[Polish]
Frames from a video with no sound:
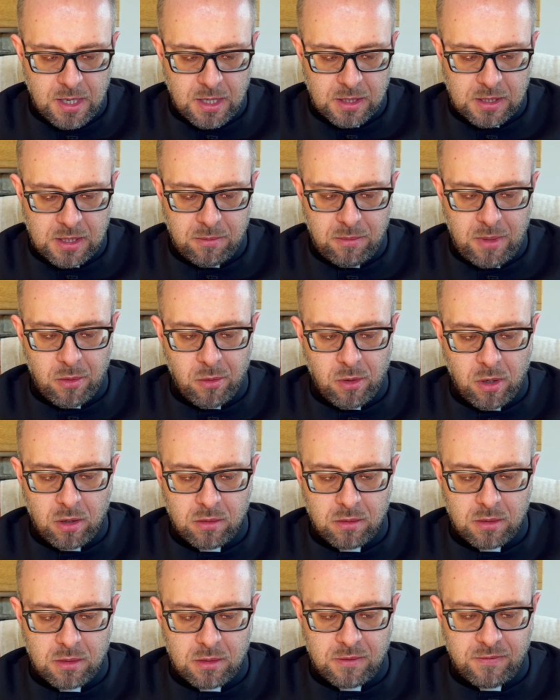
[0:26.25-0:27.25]
Gdy miał
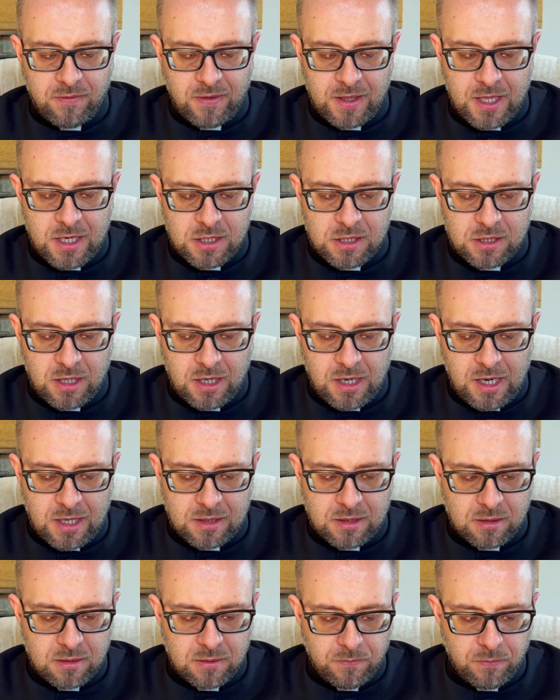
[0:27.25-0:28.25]
on 12
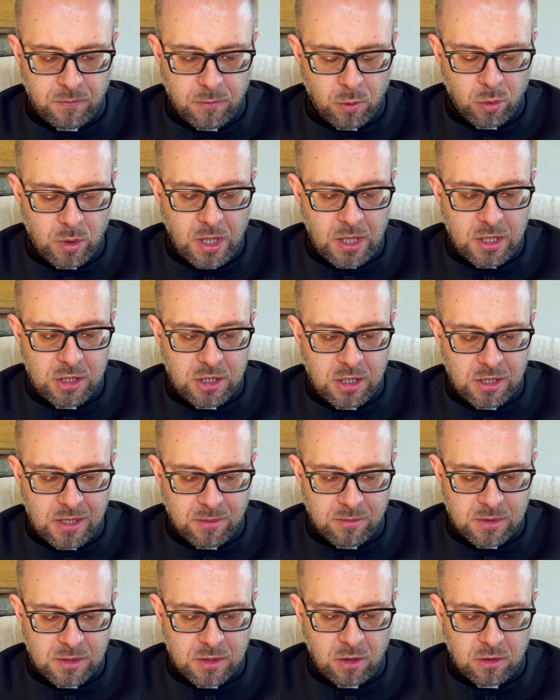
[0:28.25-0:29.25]
lat, udali się
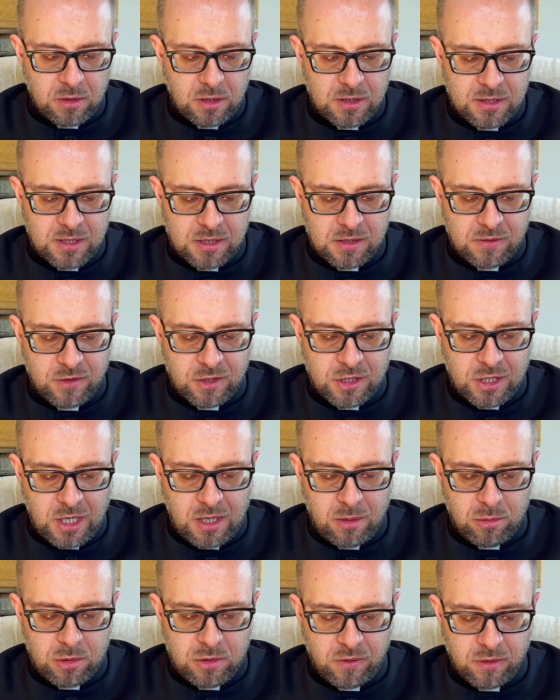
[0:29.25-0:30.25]
tam zgodnie ze
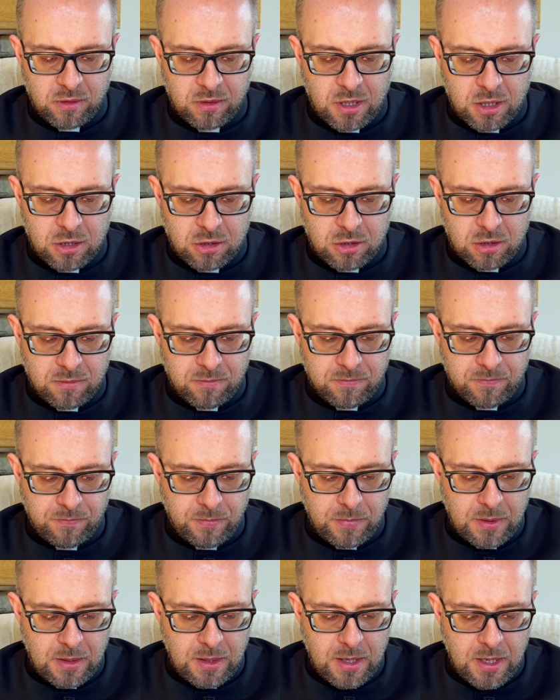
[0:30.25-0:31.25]
zwyczajem świątecznym.
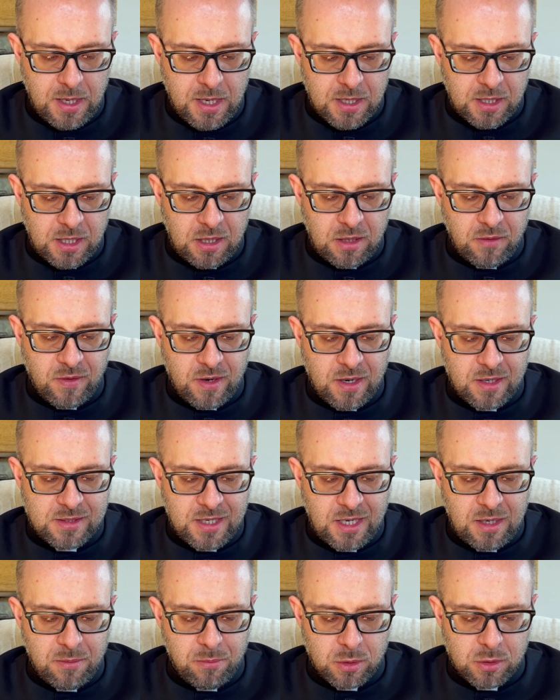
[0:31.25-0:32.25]
Kiedy
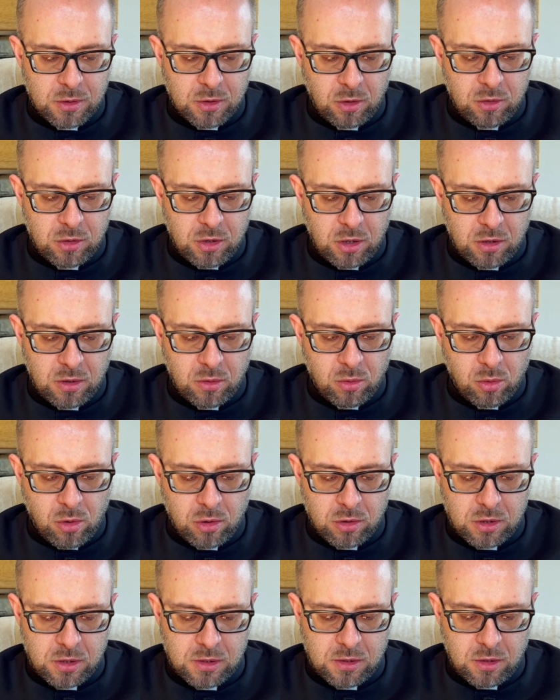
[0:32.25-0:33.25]
wracali po skończonych
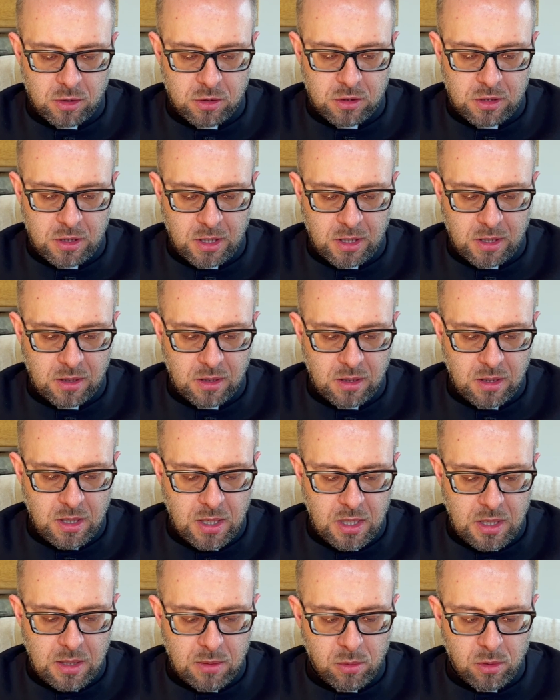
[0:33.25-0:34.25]
uroczystościach,
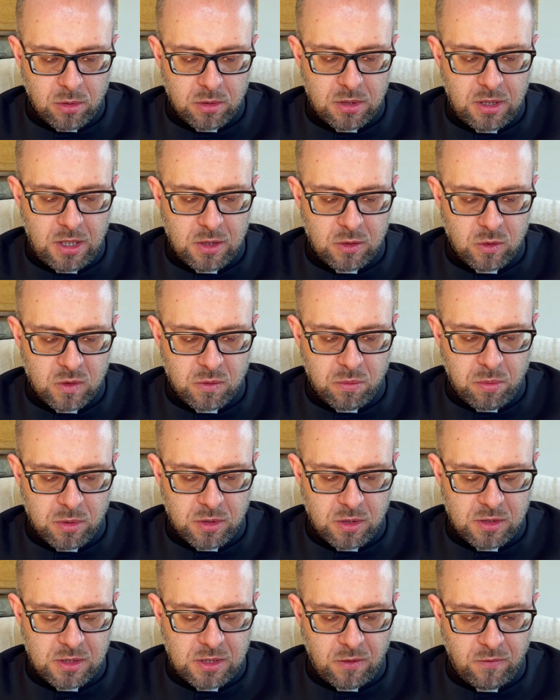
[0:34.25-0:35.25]
młody Jezus
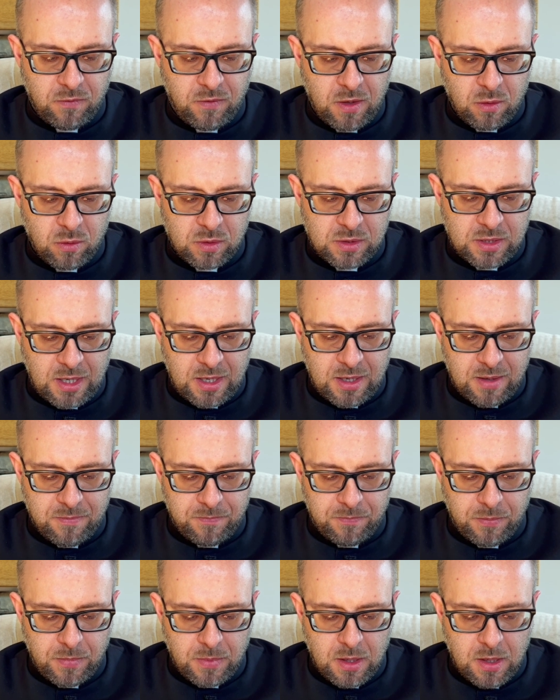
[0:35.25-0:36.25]
pozostał w Jeruzalem,
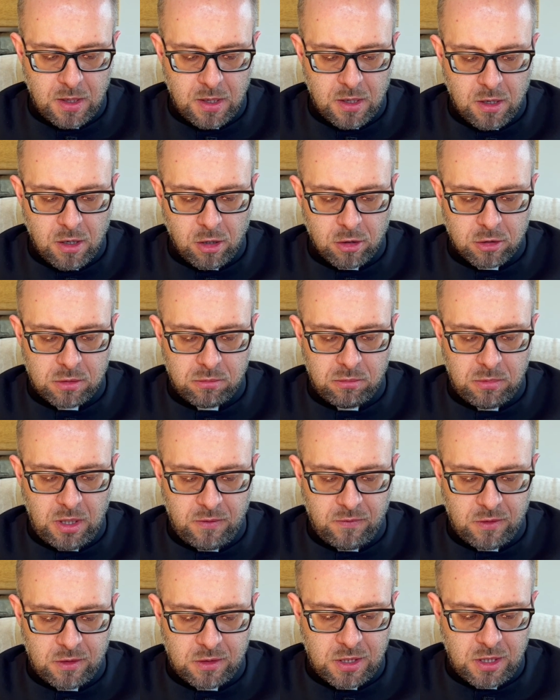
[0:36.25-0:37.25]
o czym
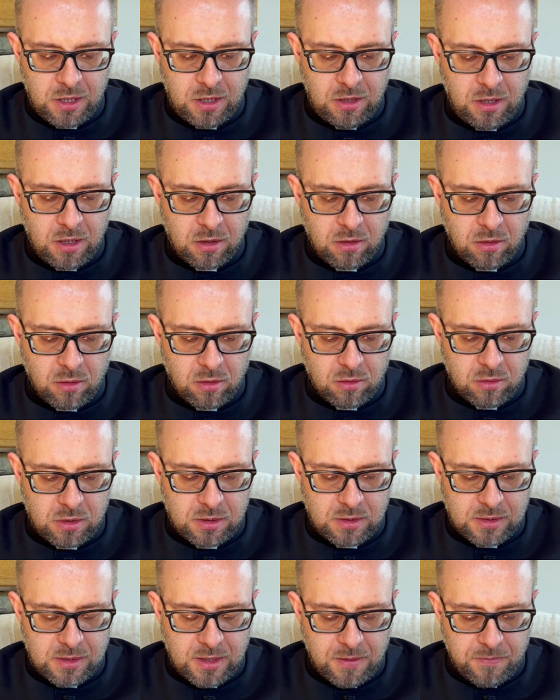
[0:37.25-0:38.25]
nie wiedzieli jego
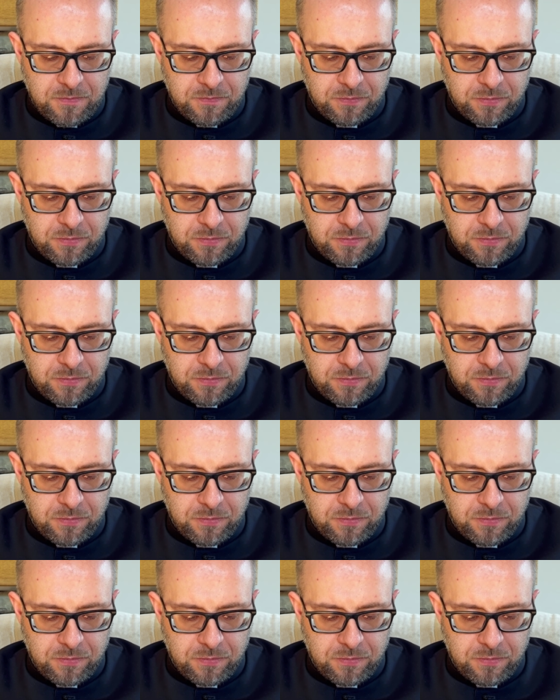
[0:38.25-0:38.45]
rodzice.